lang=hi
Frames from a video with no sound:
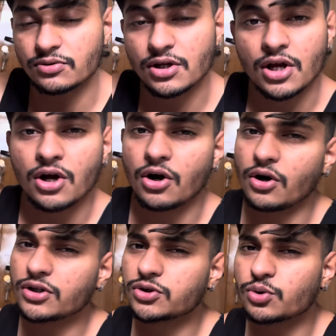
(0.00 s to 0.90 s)
हूँ
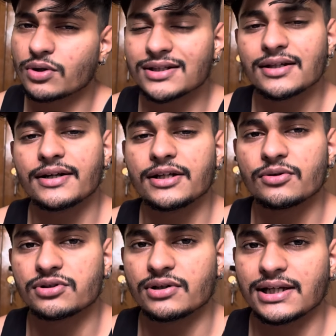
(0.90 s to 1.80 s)
और तुरंत रेडी
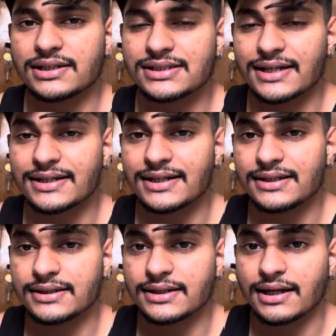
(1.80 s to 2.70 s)
होता हूँ यार जाने के
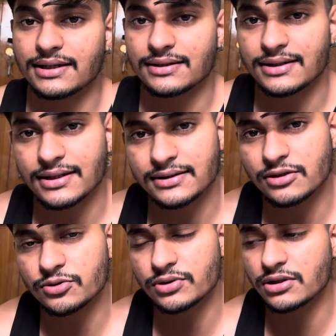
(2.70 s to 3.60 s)
लिए एंड निकलता
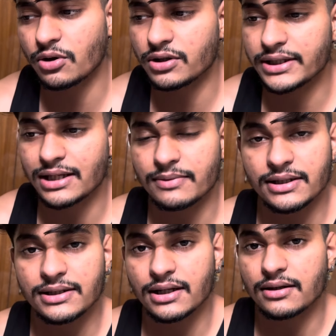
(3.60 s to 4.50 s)
हूँ क्योंकि ऑलरेडी
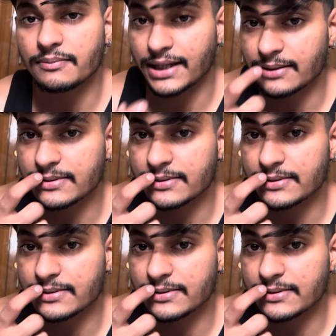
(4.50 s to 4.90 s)
अभी बारह